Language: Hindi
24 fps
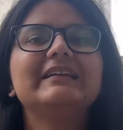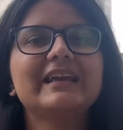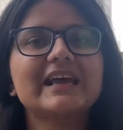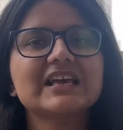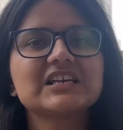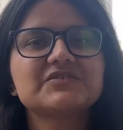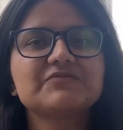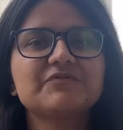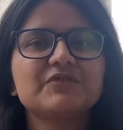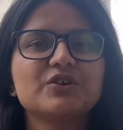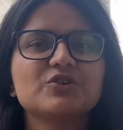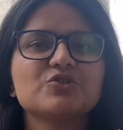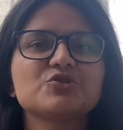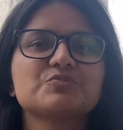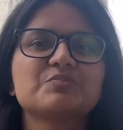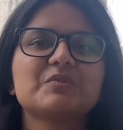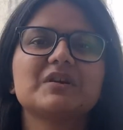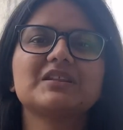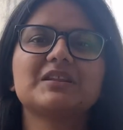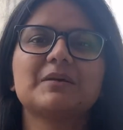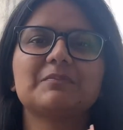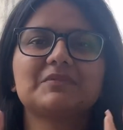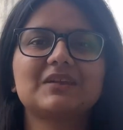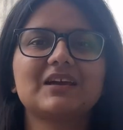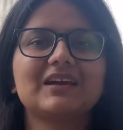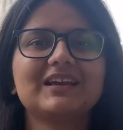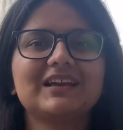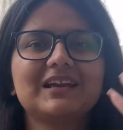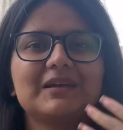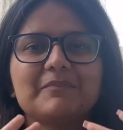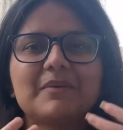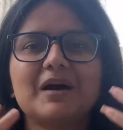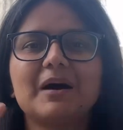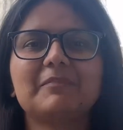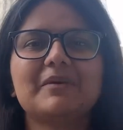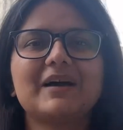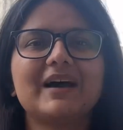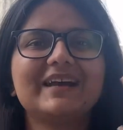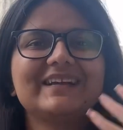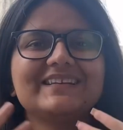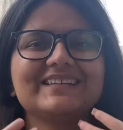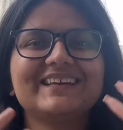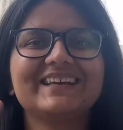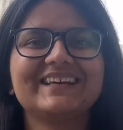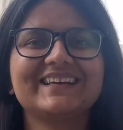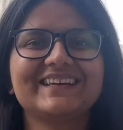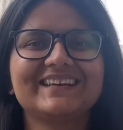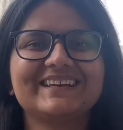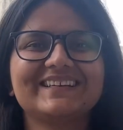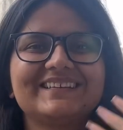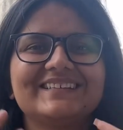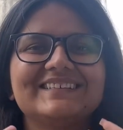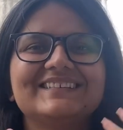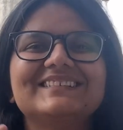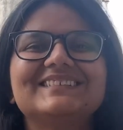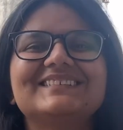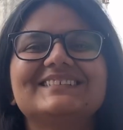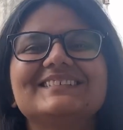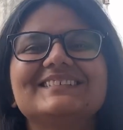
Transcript: नेक्स्ट वीडियोज में तब तक के लिए बाय बाय टेक केयर